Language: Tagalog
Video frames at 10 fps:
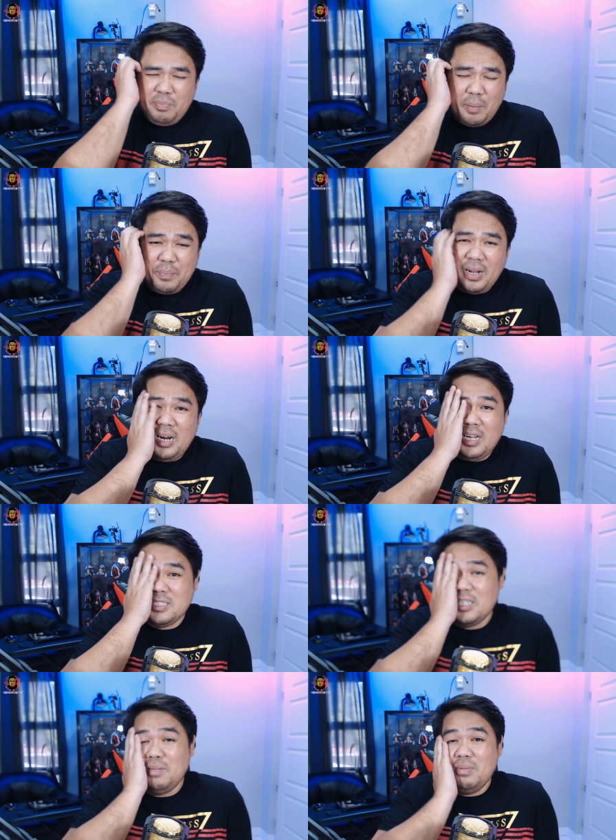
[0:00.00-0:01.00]

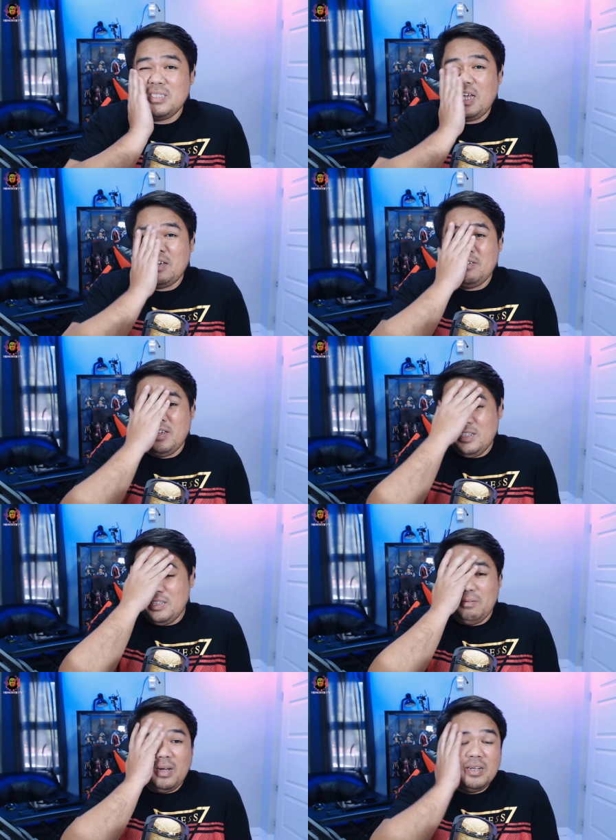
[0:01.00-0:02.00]
papagalitan naman tayo niyan.
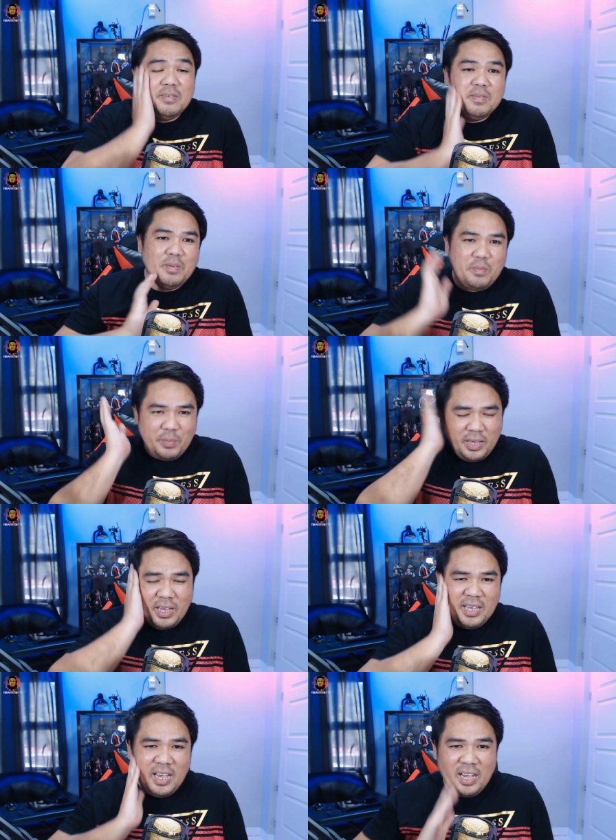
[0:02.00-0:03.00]

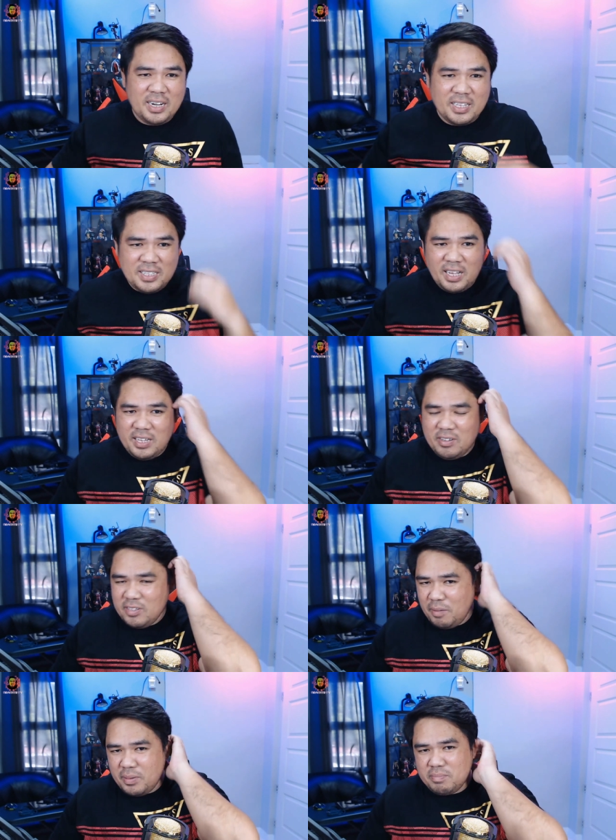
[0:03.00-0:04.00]
Mayayari tayo.
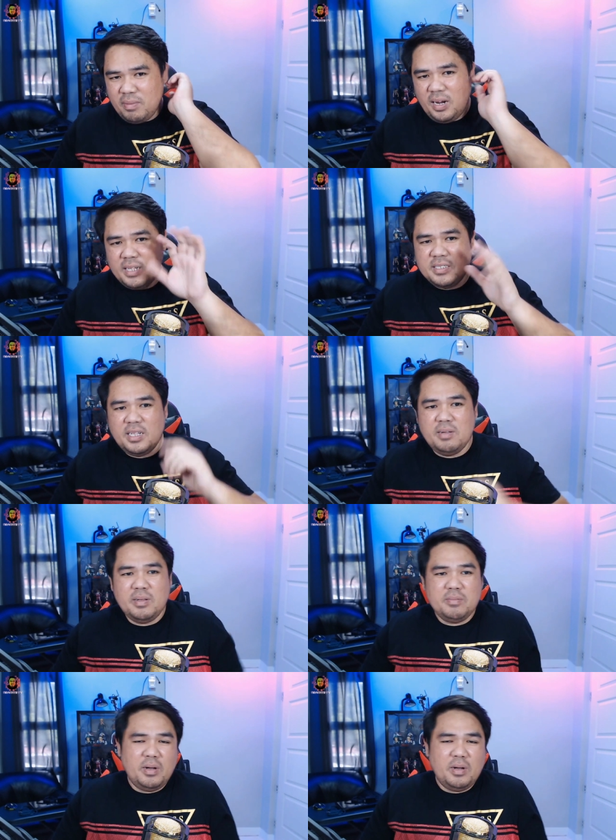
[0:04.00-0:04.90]
Balance naman,